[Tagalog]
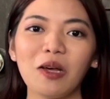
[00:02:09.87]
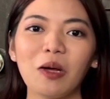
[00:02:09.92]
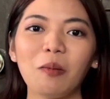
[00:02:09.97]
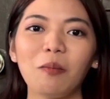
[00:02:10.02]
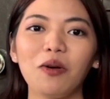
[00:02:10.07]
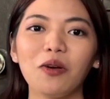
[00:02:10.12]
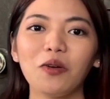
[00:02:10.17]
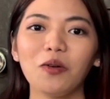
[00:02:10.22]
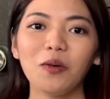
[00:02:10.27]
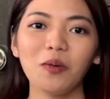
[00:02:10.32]

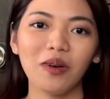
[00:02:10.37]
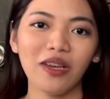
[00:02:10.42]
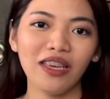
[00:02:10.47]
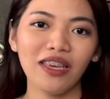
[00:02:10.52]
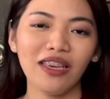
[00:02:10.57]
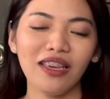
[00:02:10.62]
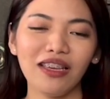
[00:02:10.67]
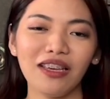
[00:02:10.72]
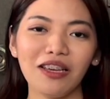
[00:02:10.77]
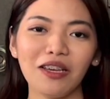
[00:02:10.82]
pag-uwi,
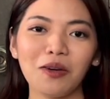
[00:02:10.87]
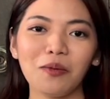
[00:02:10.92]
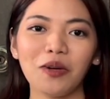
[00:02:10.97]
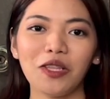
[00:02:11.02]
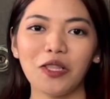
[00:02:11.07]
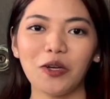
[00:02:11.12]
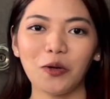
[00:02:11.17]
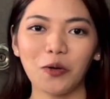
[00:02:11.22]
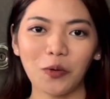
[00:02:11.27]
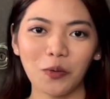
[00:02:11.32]
gagawa
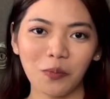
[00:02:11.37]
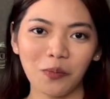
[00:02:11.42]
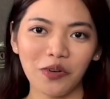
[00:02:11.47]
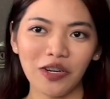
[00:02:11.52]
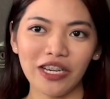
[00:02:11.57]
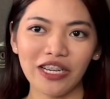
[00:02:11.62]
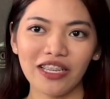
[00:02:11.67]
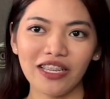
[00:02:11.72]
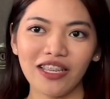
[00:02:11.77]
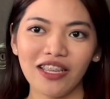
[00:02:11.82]
ng homework.